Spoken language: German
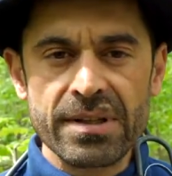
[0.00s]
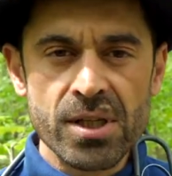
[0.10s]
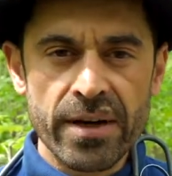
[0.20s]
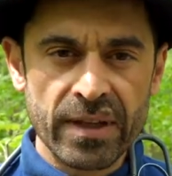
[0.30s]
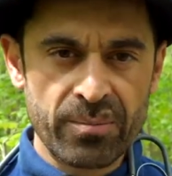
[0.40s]

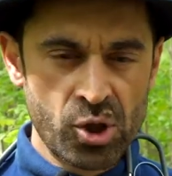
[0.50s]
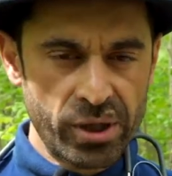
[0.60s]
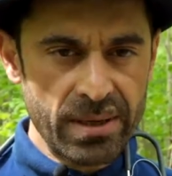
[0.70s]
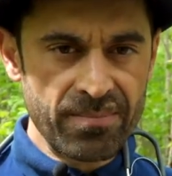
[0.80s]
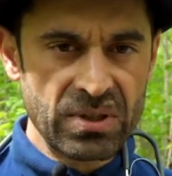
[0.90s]
Wissenschaftlich
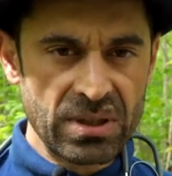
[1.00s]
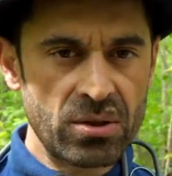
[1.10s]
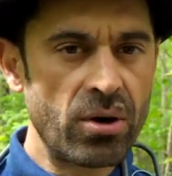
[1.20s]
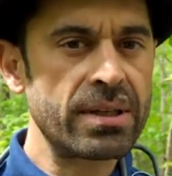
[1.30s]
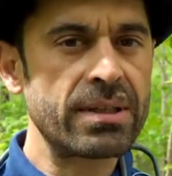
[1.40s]
beschrieben
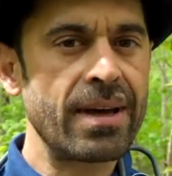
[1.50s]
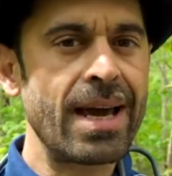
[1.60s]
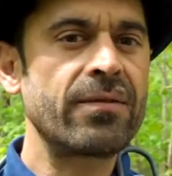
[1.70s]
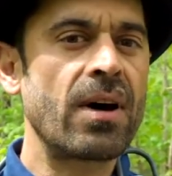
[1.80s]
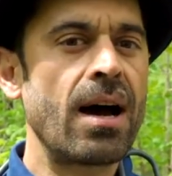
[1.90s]
sind heute
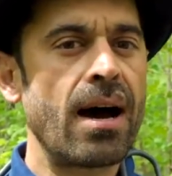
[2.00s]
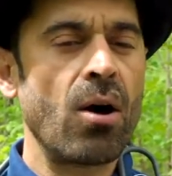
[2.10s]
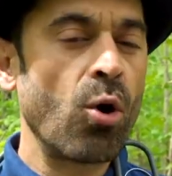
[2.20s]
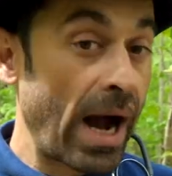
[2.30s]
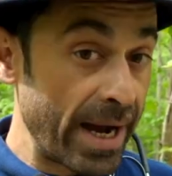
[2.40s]
etwa
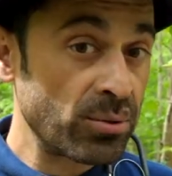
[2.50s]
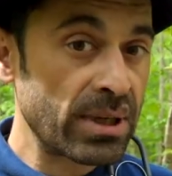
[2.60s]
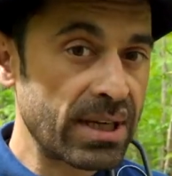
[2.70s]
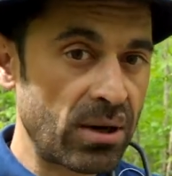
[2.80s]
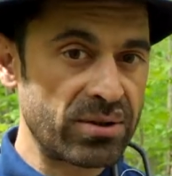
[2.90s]

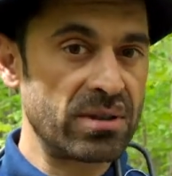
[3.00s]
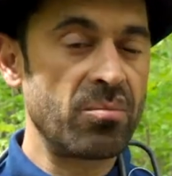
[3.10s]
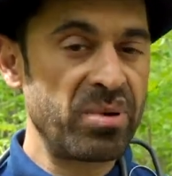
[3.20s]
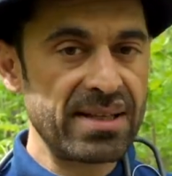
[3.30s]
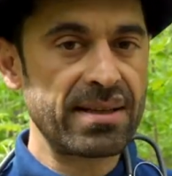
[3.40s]
100.000
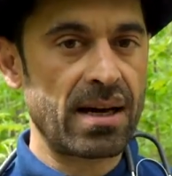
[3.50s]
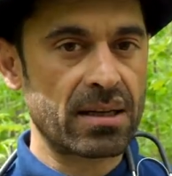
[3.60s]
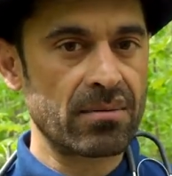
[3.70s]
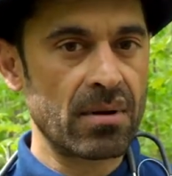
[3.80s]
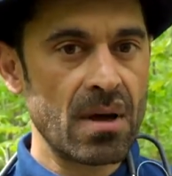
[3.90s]

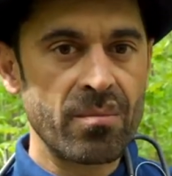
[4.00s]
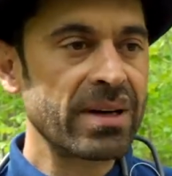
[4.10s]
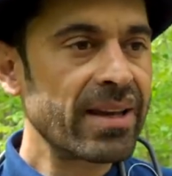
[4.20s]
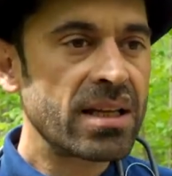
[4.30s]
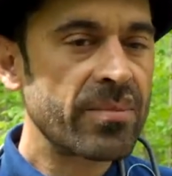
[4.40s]
Pilzarten.
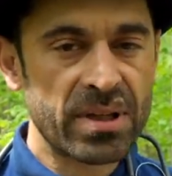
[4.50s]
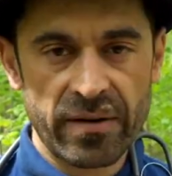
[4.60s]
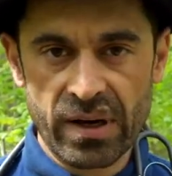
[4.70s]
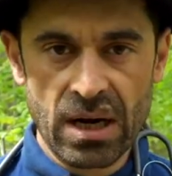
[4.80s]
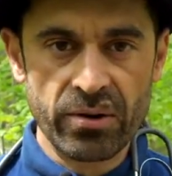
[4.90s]
Man geht aber
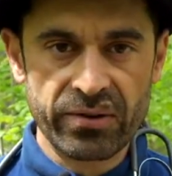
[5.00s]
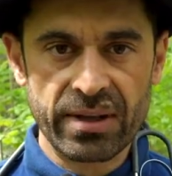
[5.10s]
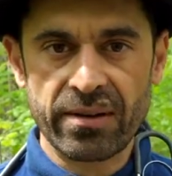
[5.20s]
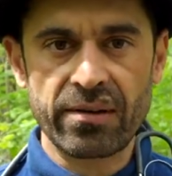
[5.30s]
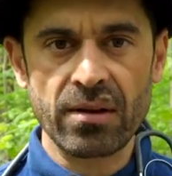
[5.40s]
davon aus,
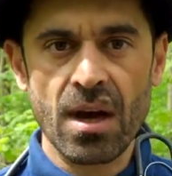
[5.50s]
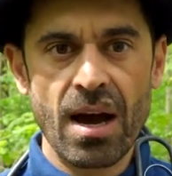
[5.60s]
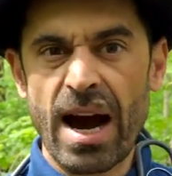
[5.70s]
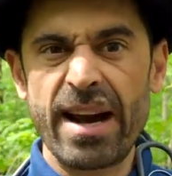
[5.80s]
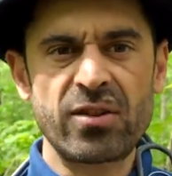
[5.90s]
dass es
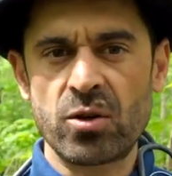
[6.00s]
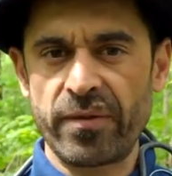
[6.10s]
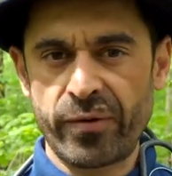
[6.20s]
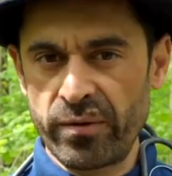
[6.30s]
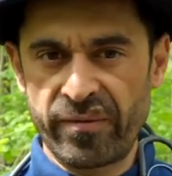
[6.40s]

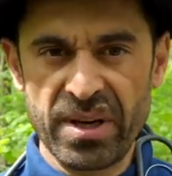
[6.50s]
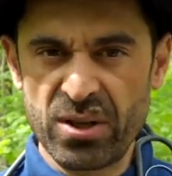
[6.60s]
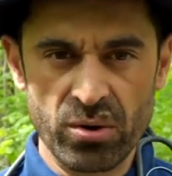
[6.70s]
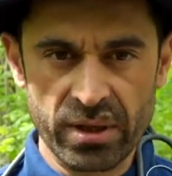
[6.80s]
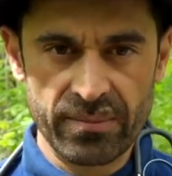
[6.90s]
1,5
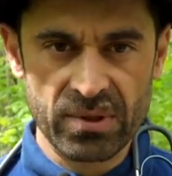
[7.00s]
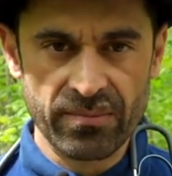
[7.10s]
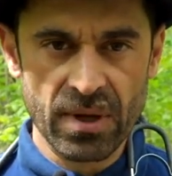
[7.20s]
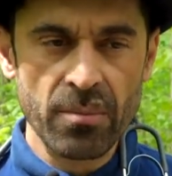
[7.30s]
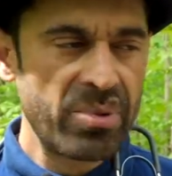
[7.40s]
Millionen
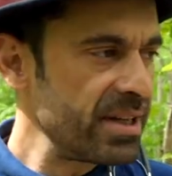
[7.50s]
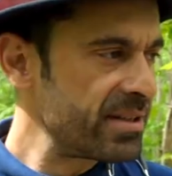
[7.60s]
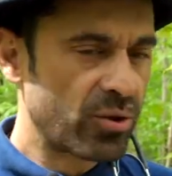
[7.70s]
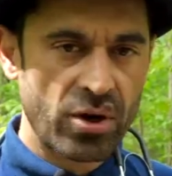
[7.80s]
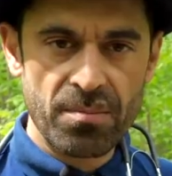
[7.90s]
gibt.
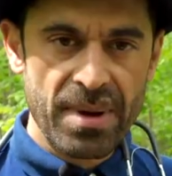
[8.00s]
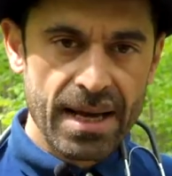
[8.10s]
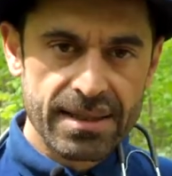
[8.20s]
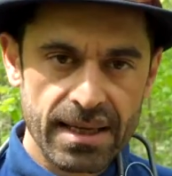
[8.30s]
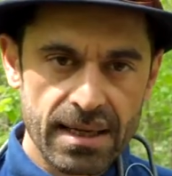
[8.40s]
Pilze können
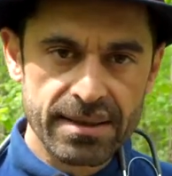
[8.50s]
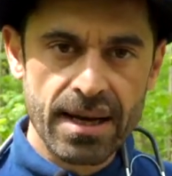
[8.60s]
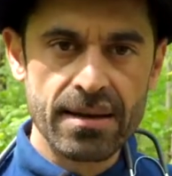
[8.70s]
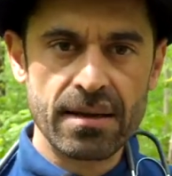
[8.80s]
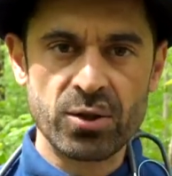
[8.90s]
Mehrzeller
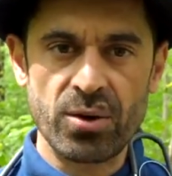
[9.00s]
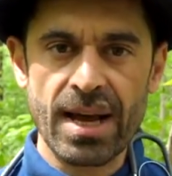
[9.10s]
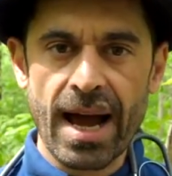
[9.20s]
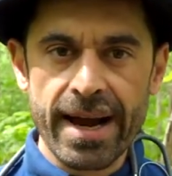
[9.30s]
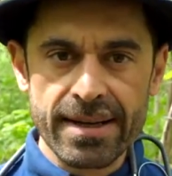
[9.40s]
sein, es
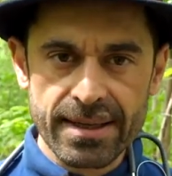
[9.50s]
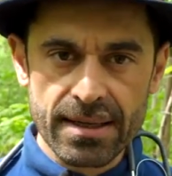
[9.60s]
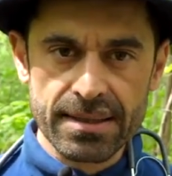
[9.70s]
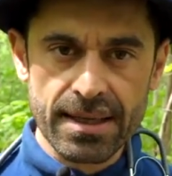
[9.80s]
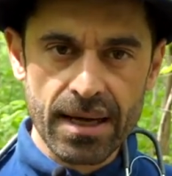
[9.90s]
können
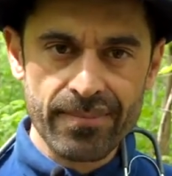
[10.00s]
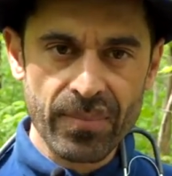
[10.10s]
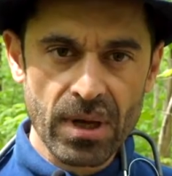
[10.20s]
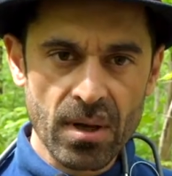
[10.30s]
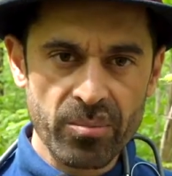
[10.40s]
Einzeller sein.
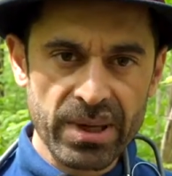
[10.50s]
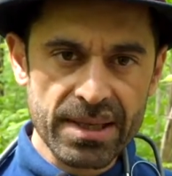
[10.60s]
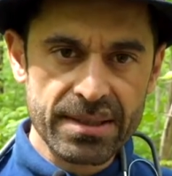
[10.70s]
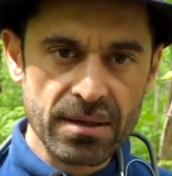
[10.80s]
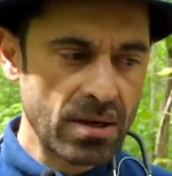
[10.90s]

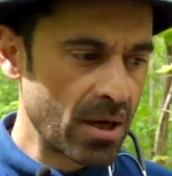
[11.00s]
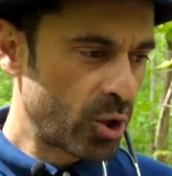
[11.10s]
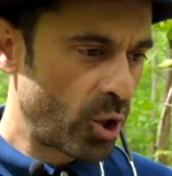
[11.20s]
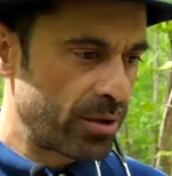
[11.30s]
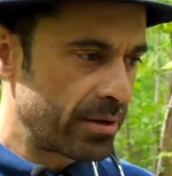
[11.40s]
Pilze
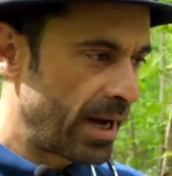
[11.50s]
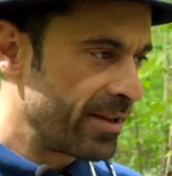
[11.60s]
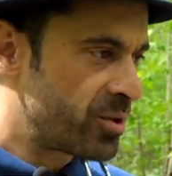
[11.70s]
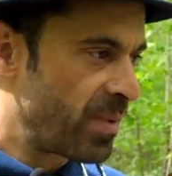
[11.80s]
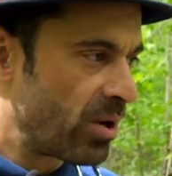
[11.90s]
können
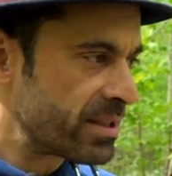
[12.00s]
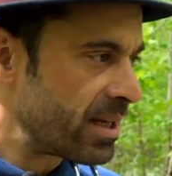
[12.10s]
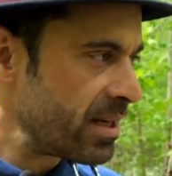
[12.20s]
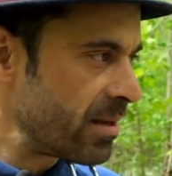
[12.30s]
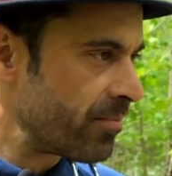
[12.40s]
als
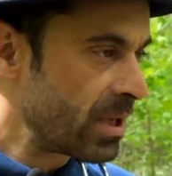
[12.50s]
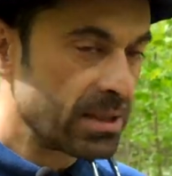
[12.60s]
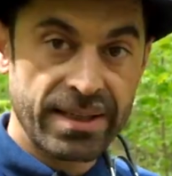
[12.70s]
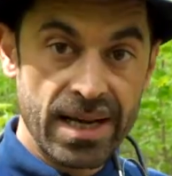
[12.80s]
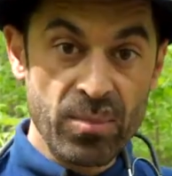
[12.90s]
Schmarotzer leben.
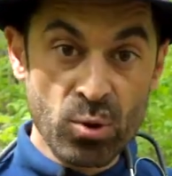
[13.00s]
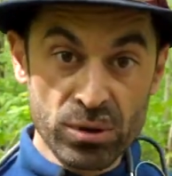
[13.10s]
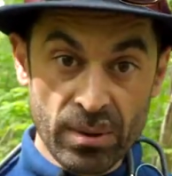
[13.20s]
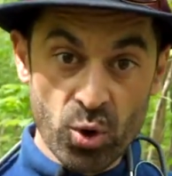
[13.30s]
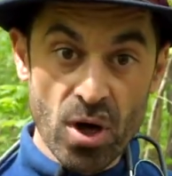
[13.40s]
Sie leben in
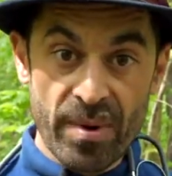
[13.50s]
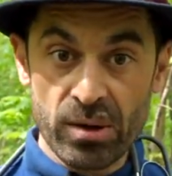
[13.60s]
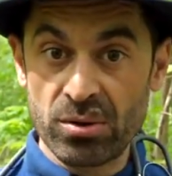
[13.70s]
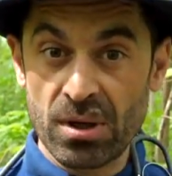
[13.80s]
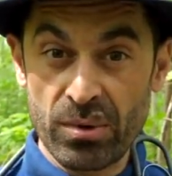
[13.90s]
unserem
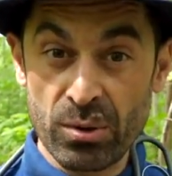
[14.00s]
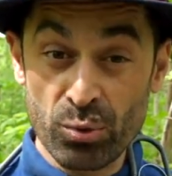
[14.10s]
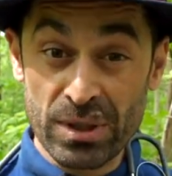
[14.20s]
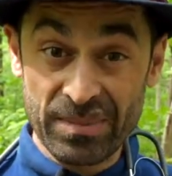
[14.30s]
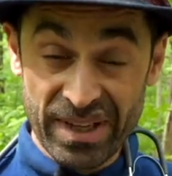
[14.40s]
Körper, in
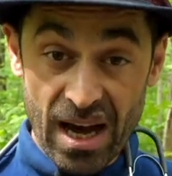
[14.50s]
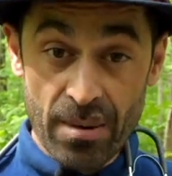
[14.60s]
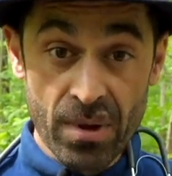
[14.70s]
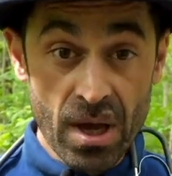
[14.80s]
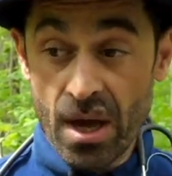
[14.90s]
unserem,
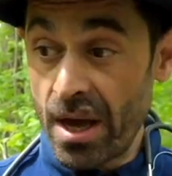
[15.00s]
Darm,